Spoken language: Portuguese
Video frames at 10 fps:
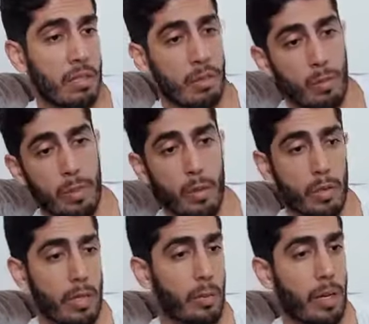Uma,
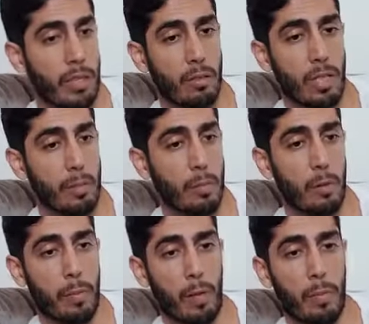duas semanas é um tempo
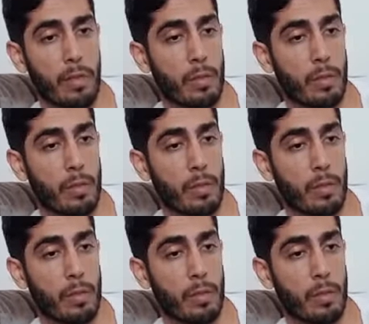bom pra arrumar as